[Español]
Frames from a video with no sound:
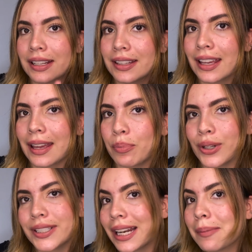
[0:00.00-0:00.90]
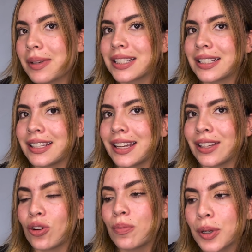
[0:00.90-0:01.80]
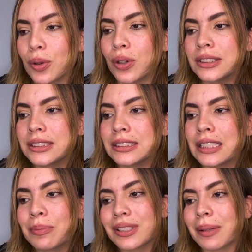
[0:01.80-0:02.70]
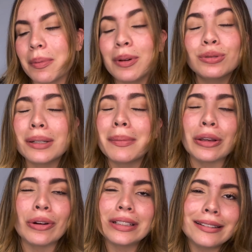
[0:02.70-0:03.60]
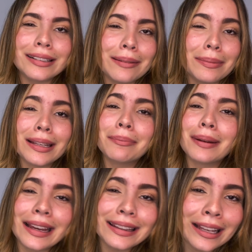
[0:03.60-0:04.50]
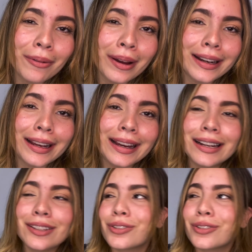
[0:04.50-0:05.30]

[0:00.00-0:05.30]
de que pues era más grande que yo, pero pues a mí me gusta mayor la verdad, ¿para qué te lo voy a negar?